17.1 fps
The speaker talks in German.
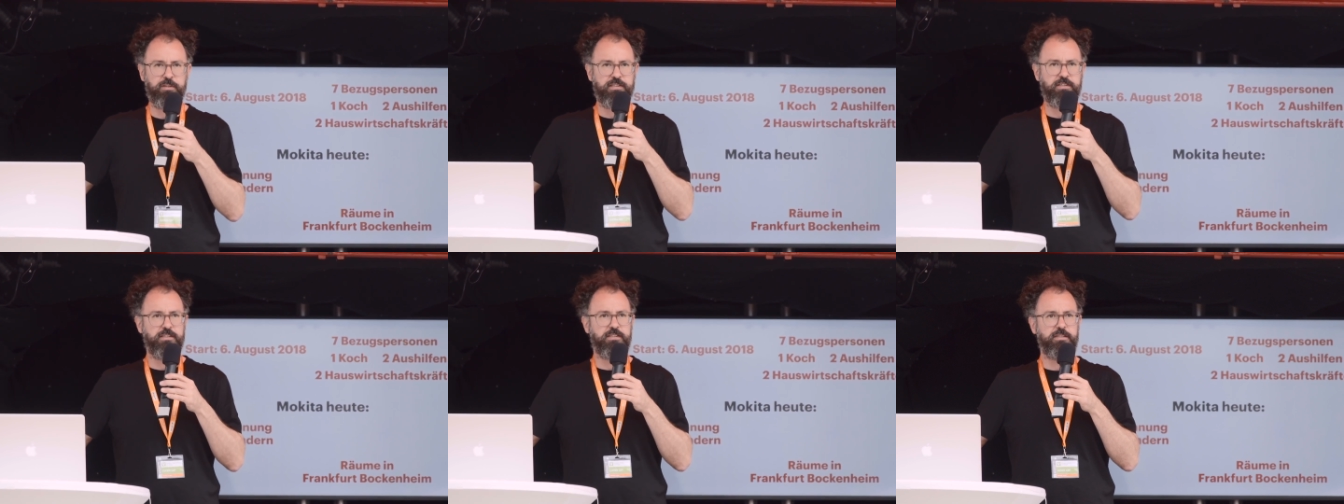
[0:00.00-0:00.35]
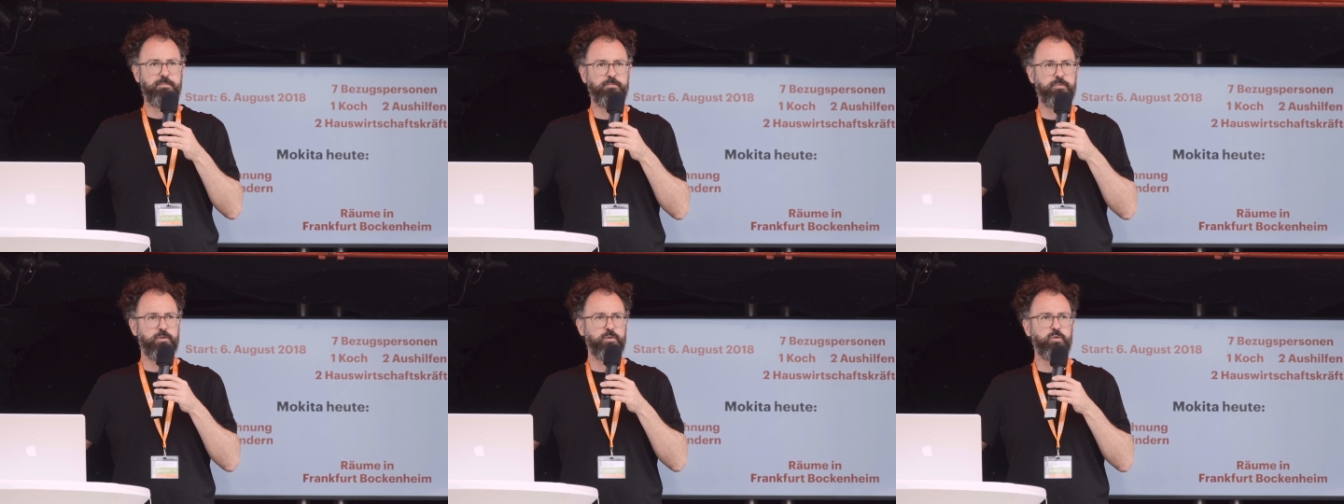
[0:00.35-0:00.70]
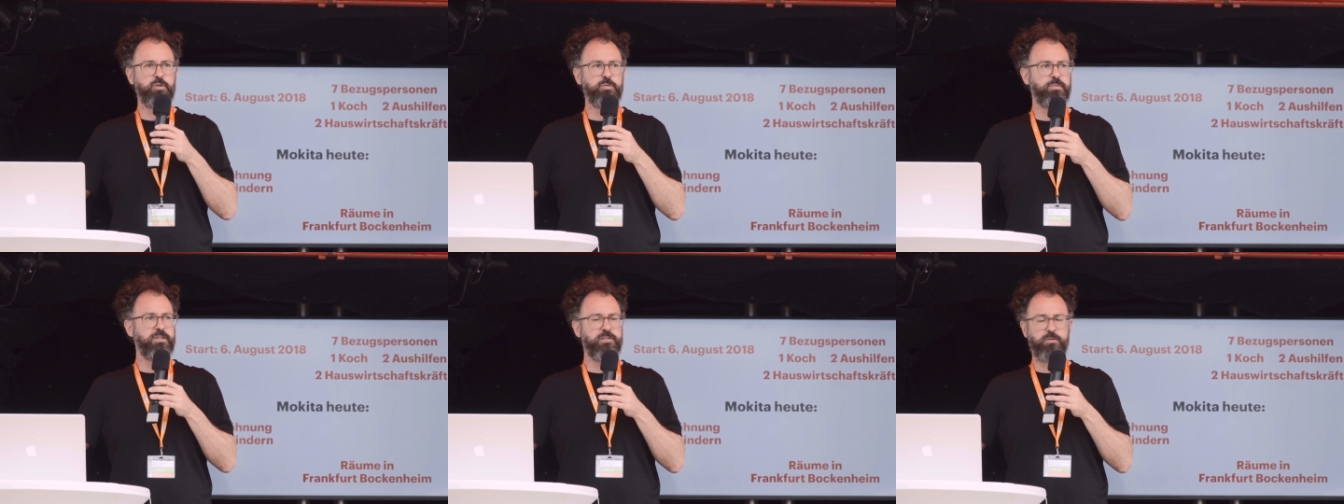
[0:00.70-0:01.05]
Es sind sieben
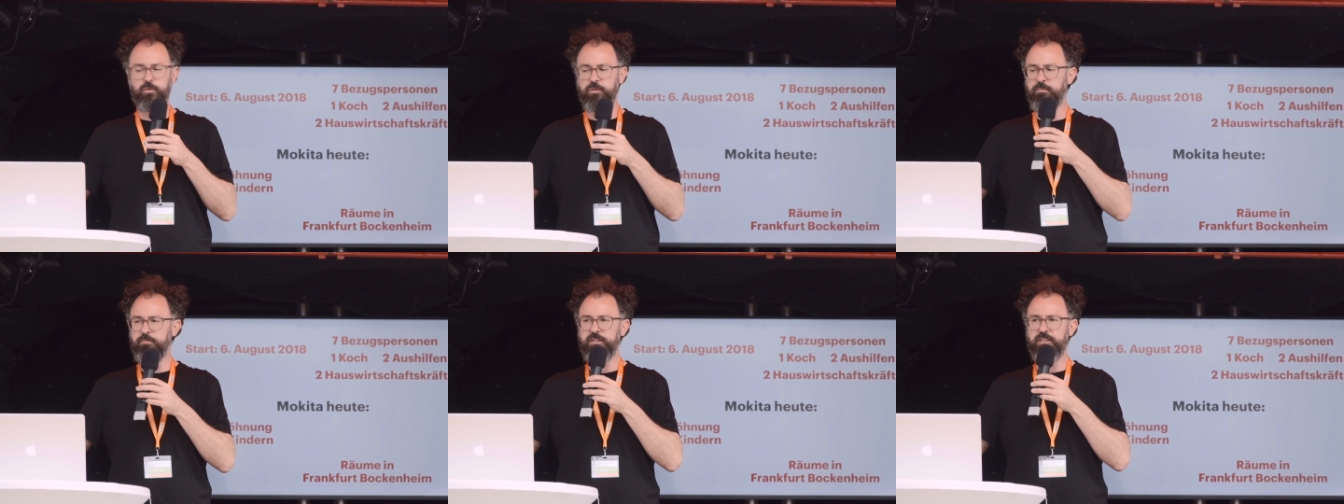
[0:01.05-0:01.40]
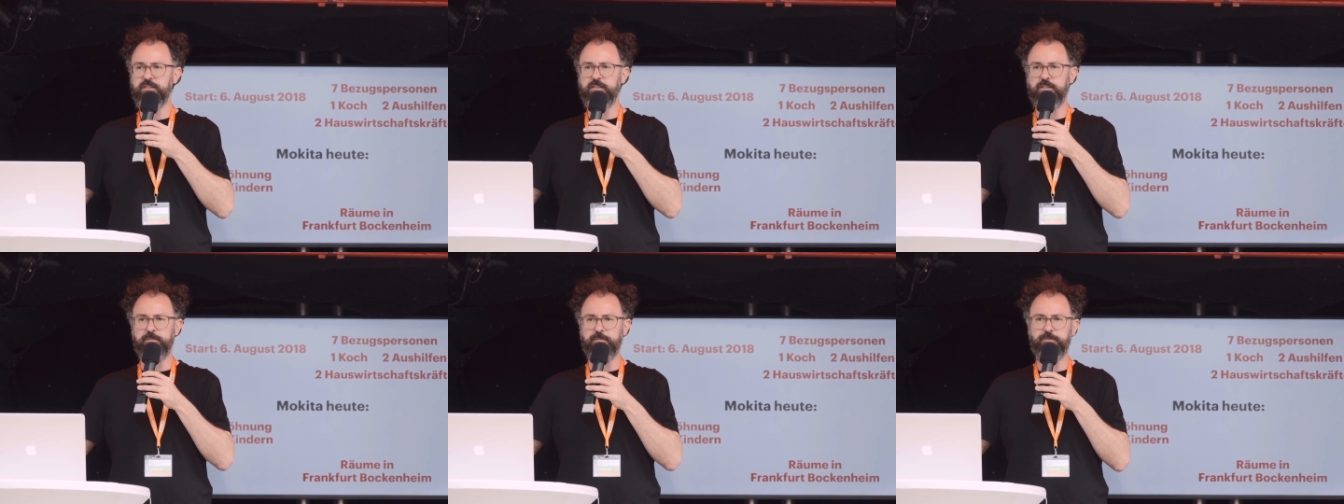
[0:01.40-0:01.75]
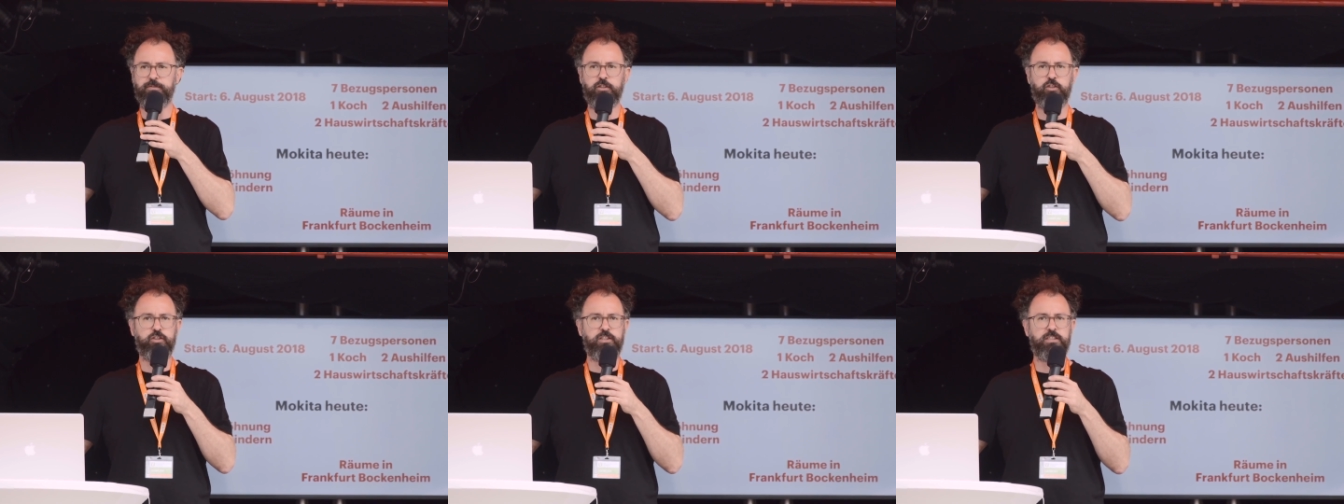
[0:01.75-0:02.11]
Bezugspersonen mit ähm,
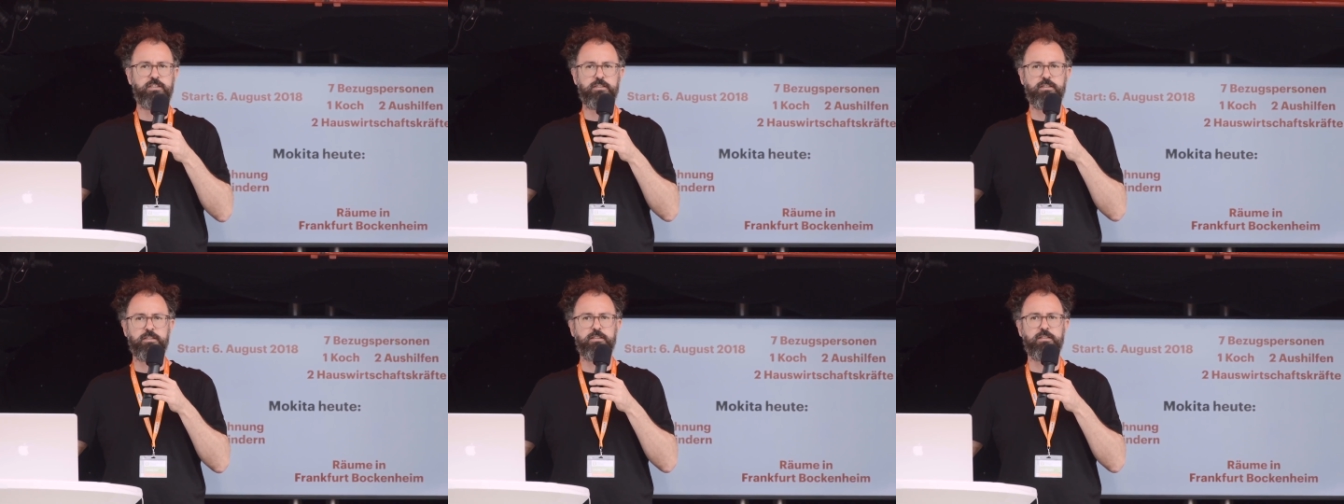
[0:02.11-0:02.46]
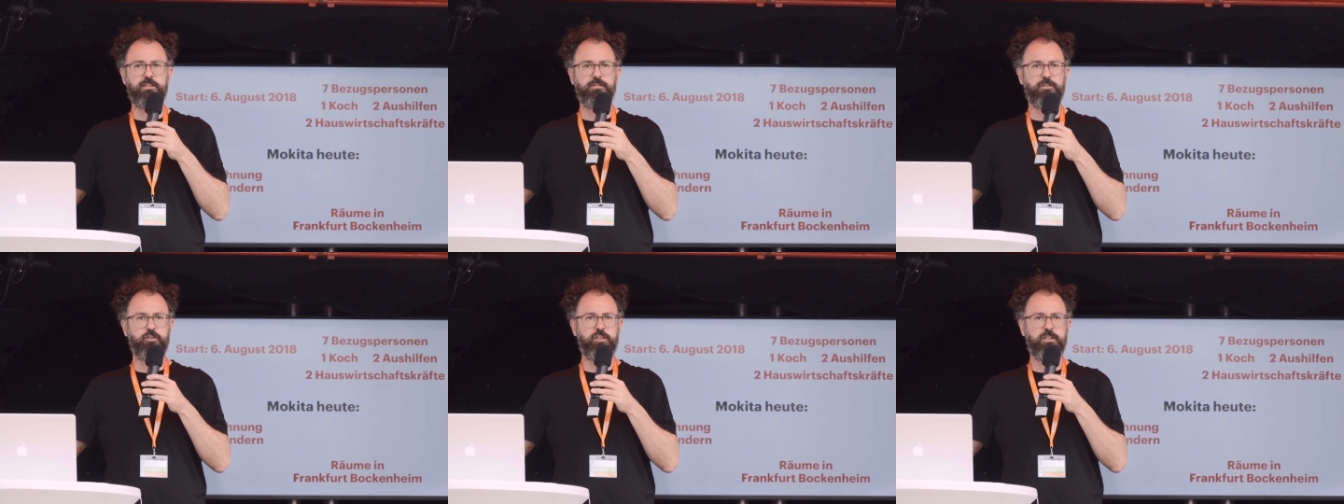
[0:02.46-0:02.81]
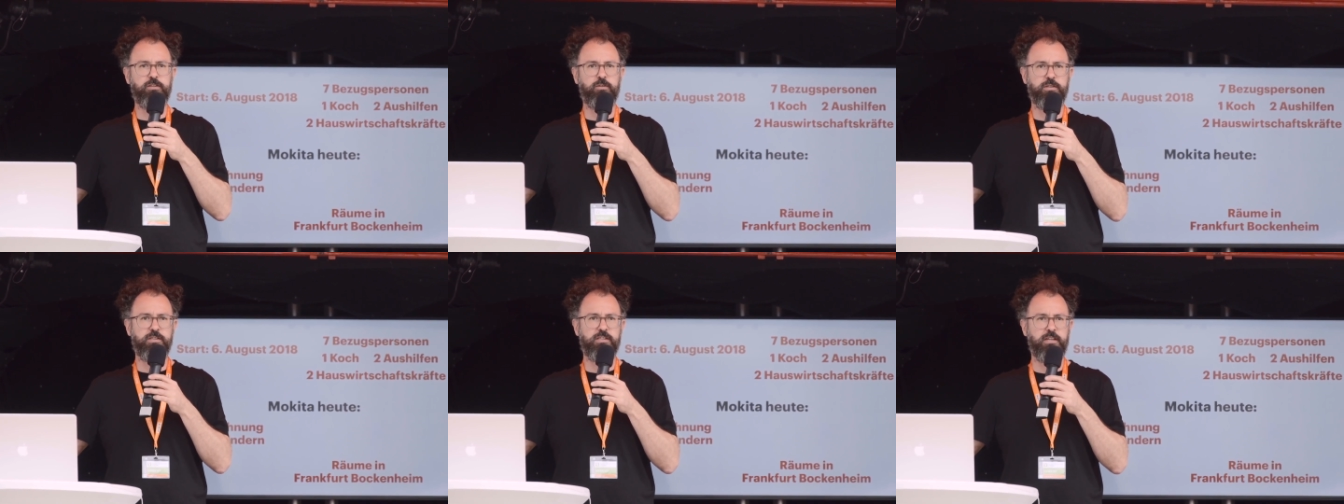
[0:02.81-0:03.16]
verschiedenen, in
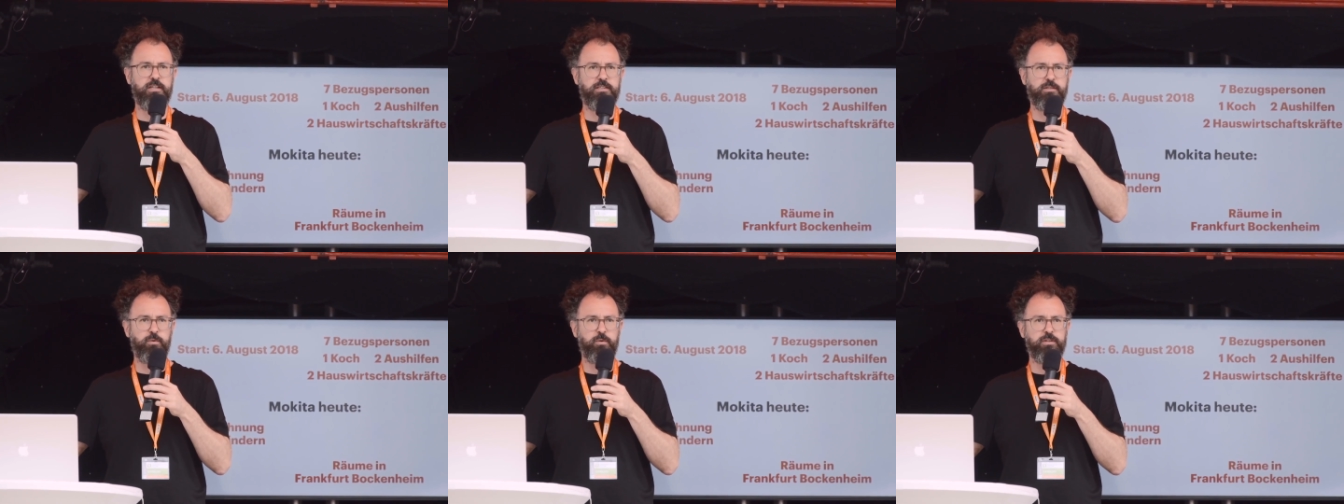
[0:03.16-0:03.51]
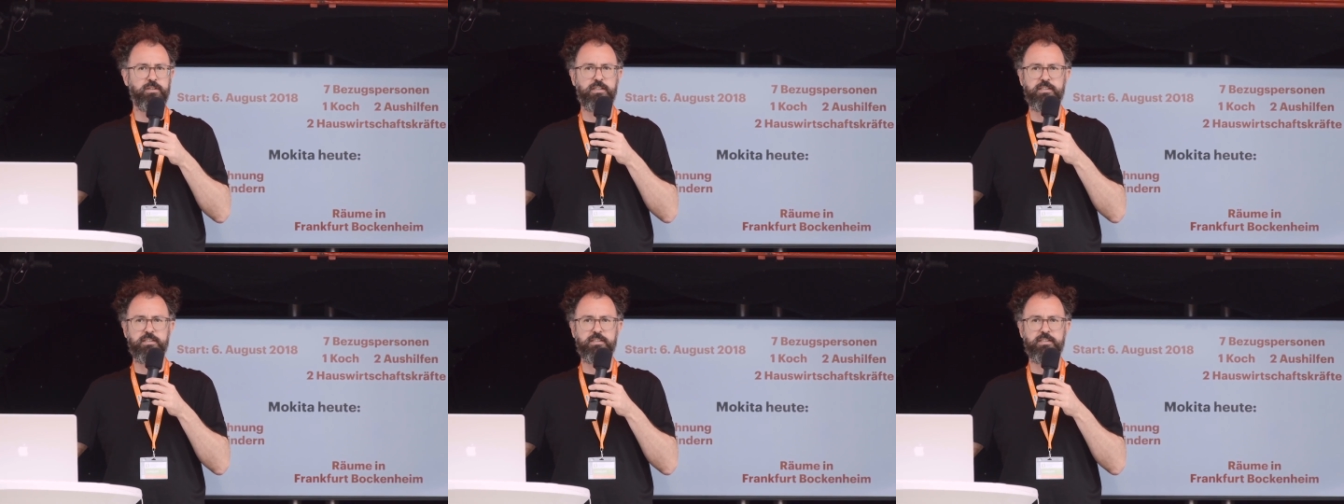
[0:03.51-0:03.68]
verschiedenen Konstellationen.